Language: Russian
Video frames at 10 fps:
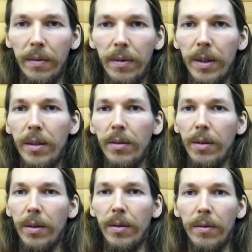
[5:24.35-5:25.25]
Ведь
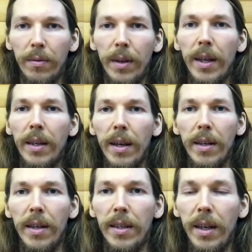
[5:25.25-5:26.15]
э,
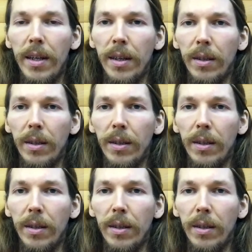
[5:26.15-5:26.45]
региональное отделение,